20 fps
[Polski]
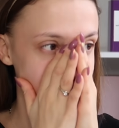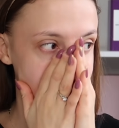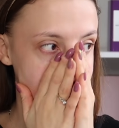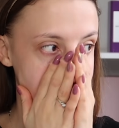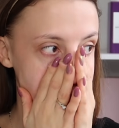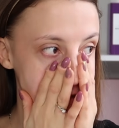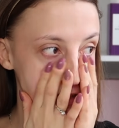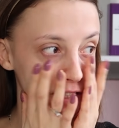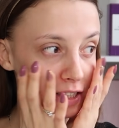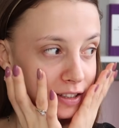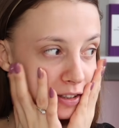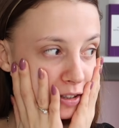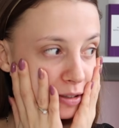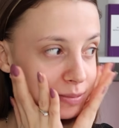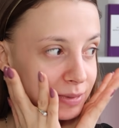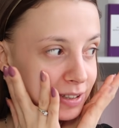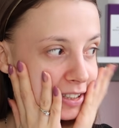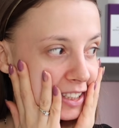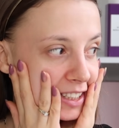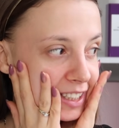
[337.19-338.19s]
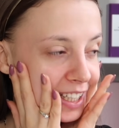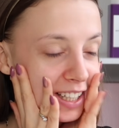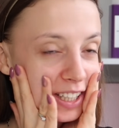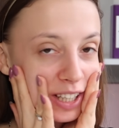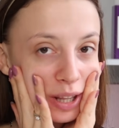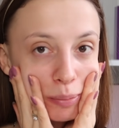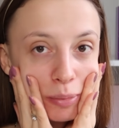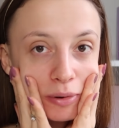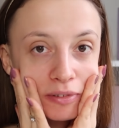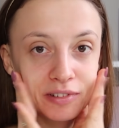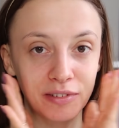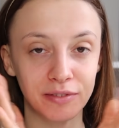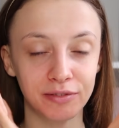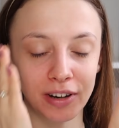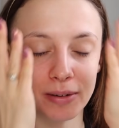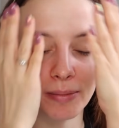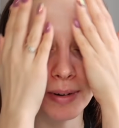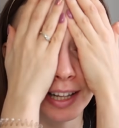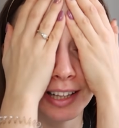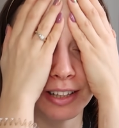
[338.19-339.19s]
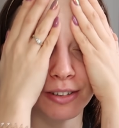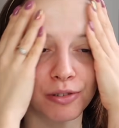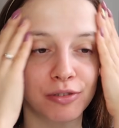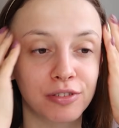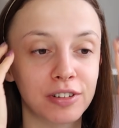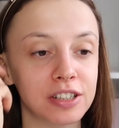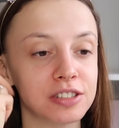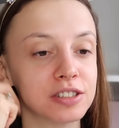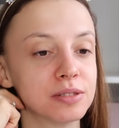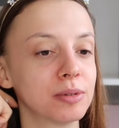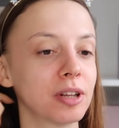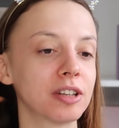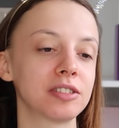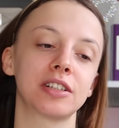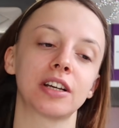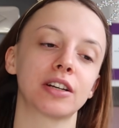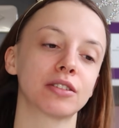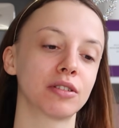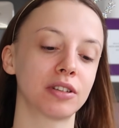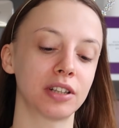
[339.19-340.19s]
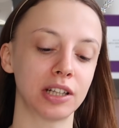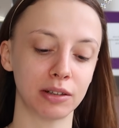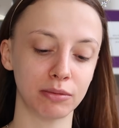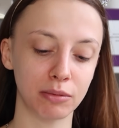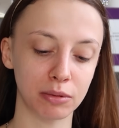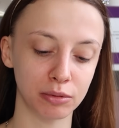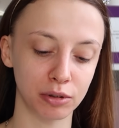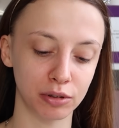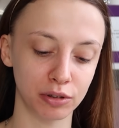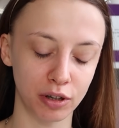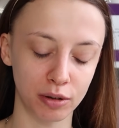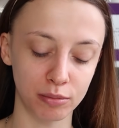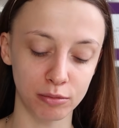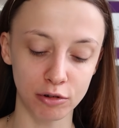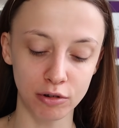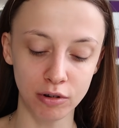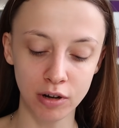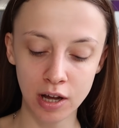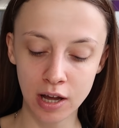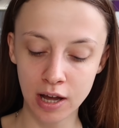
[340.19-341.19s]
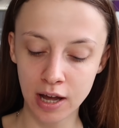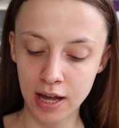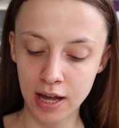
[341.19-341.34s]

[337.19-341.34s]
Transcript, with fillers: Także no masakra powiem wam, ale już w każdym razie jak dotarłam do domu,